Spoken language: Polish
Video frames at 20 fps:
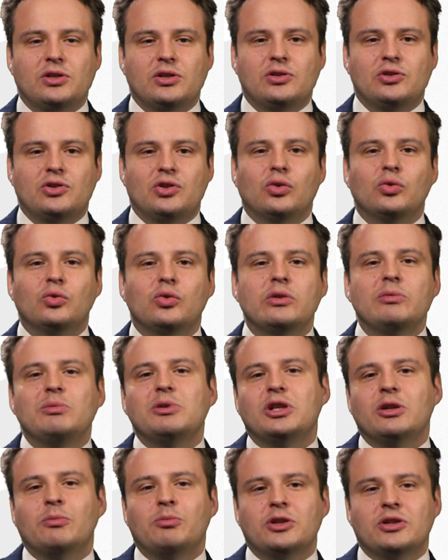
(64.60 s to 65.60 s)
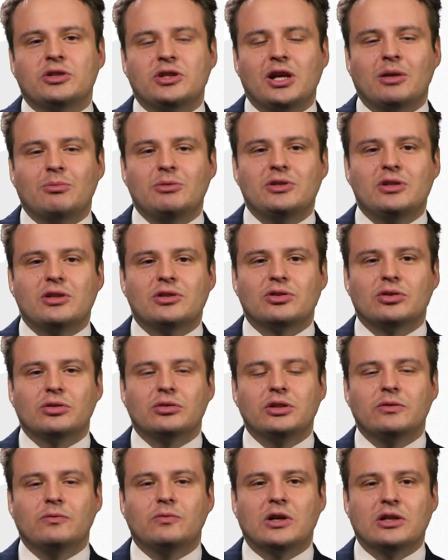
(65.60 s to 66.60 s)
się z ciągłymi represjami ze
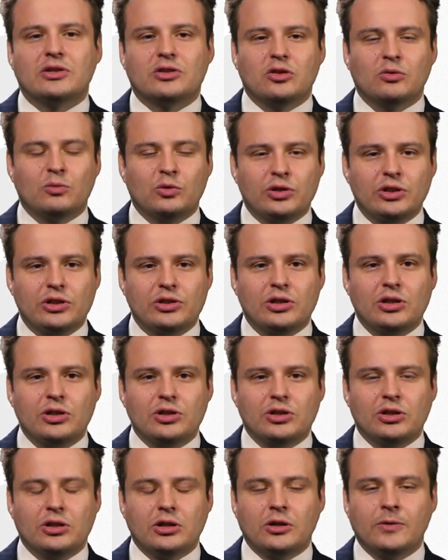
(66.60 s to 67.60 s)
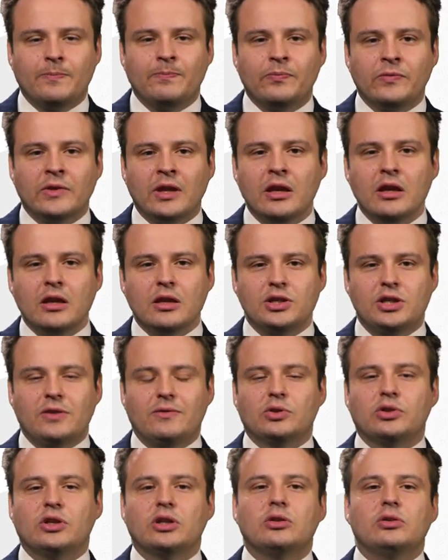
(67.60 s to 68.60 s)
strony władz komunistycznych.
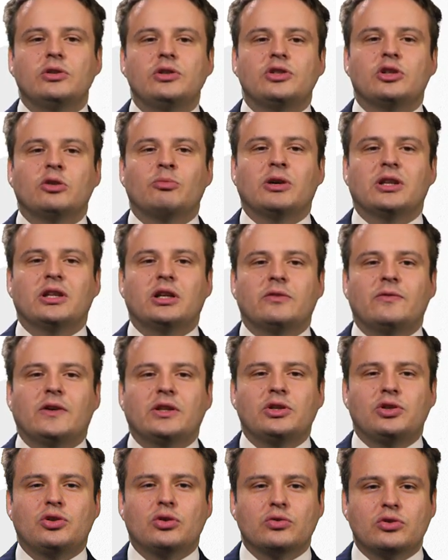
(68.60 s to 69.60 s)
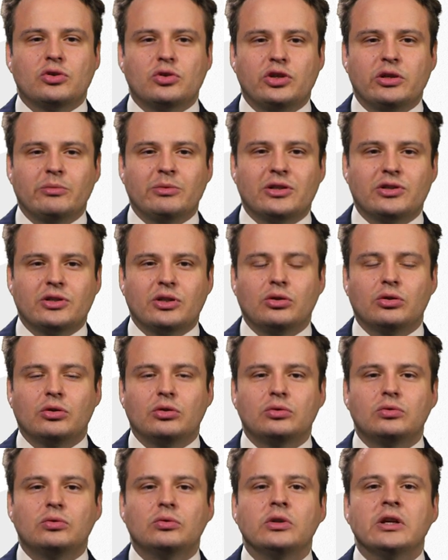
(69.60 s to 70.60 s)
9 listopada 2018
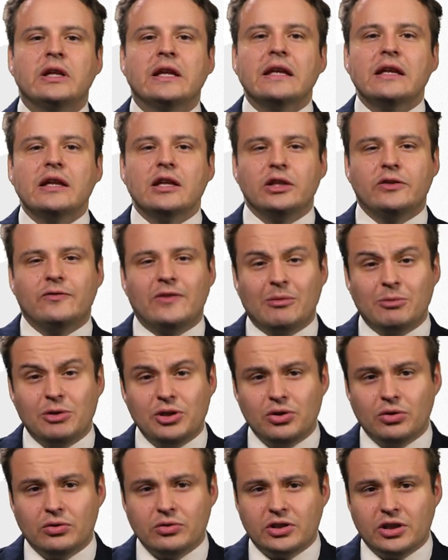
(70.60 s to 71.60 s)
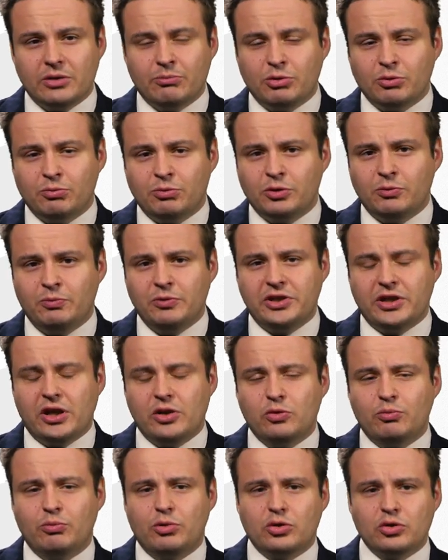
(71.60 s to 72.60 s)
roku, dwa miesiące po
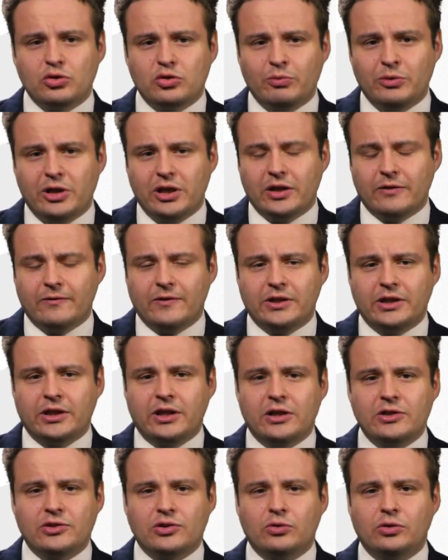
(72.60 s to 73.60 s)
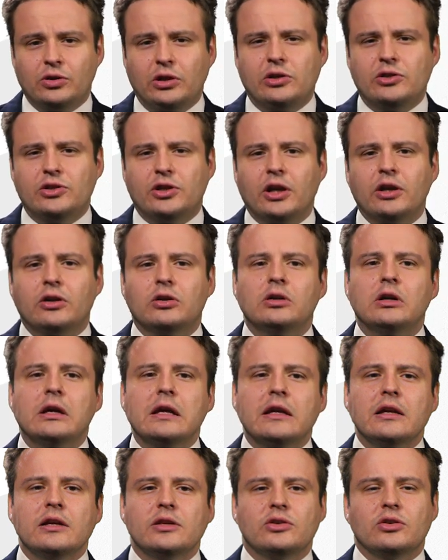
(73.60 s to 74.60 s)
podpisaniu porozumienia watykańsko-chińskiego,
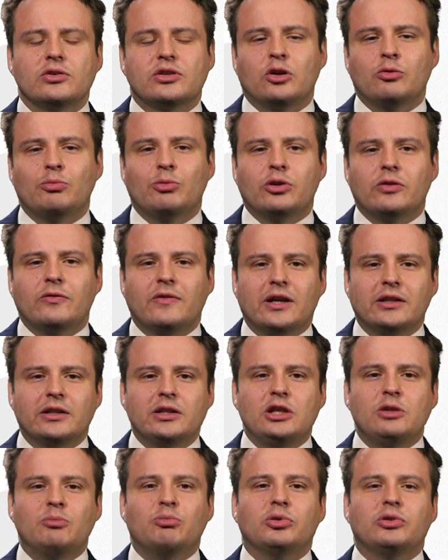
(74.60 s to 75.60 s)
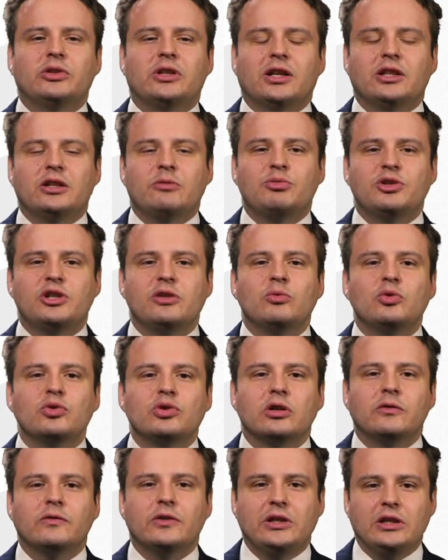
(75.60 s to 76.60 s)
został porwany i poddany
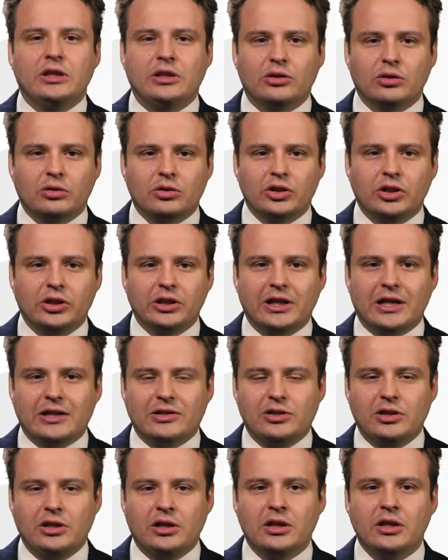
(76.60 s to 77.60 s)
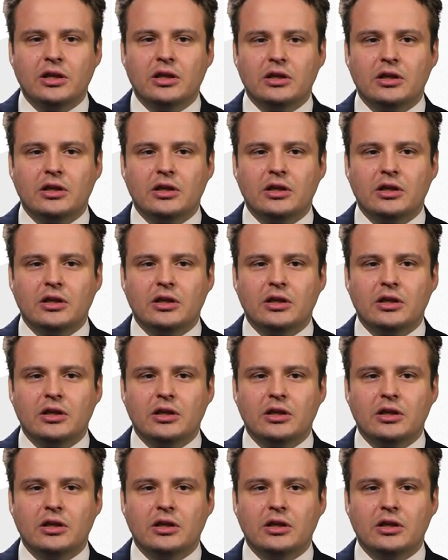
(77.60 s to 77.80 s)
przymusowej indoktrynacji.